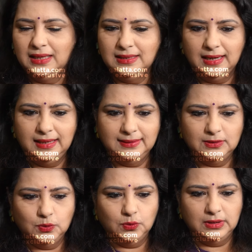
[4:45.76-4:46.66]
அதனால
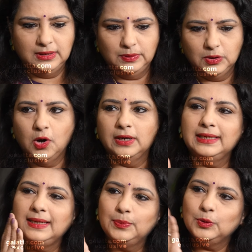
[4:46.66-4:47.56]
அந்த டோனரை ஒரு
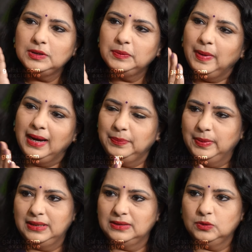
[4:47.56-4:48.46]
காட்டனில் போட்டு பேக்
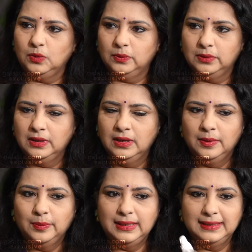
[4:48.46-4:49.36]
பண்ண சொல்லுவோம்
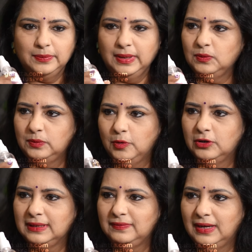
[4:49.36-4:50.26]
பட் இந்த மாதிரி ஒரு
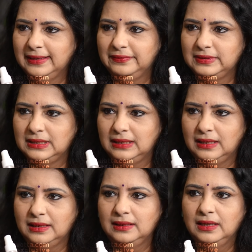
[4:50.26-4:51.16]
பாட்டில் வாங்கி
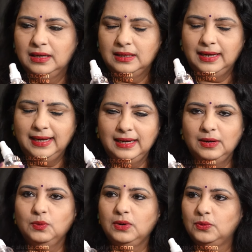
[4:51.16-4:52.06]
வச்சிங்கன்னா டெய்லி
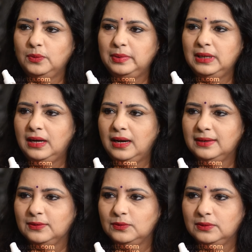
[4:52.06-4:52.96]
உங்களுக்கு ரொம்ப
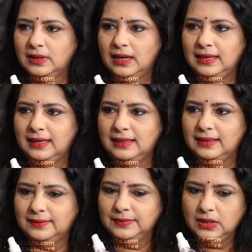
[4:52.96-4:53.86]
நல்லாயிருக்கும் காலையில்
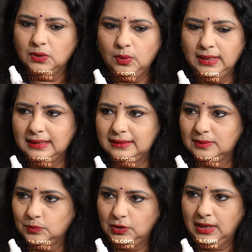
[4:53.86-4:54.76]

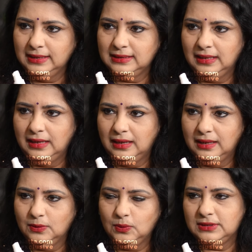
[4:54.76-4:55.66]
குளிக்கிறதுக்கு முன்னாடி
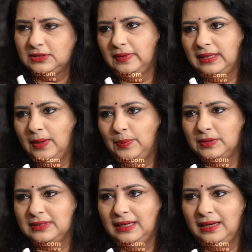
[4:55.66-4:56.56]
செய்யலாம் குளிச்சுட்டு வந்த
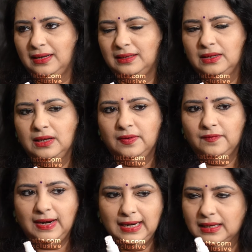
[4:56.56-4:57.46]
அப்புறம் செய்யலாம்
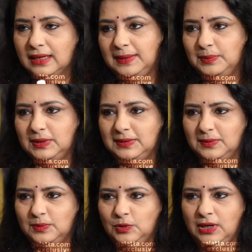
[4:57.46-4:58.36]
வெளியில்
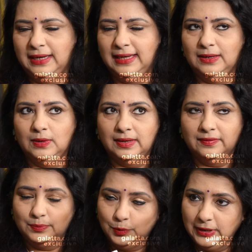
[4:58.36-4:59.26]
கிளம்புறதுக்கு முன்னாடி இல்லை
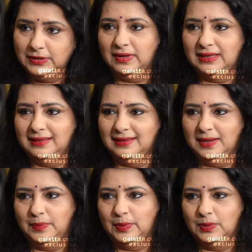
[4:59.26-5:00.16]
போயிட்டு
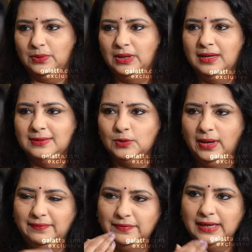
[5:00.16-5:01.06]
வந்ததுக்கு அப்புறம் ஸோ
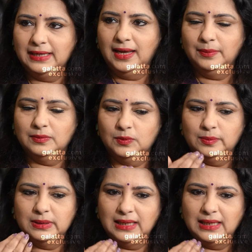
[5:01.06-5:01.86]
எவ்ரி டைம் ரொம்ப